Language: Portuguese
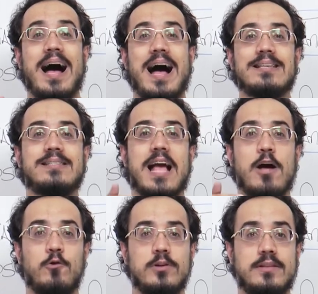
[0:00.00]
As
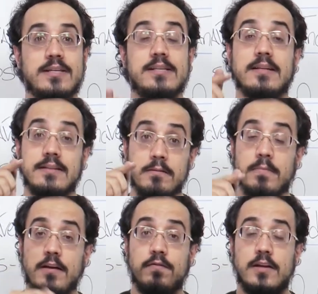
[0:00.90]
garotas.
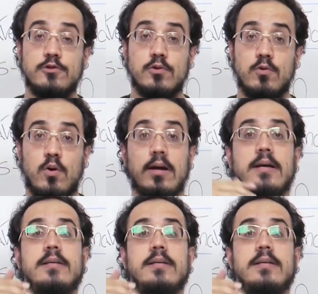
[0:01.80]
Também flexionou.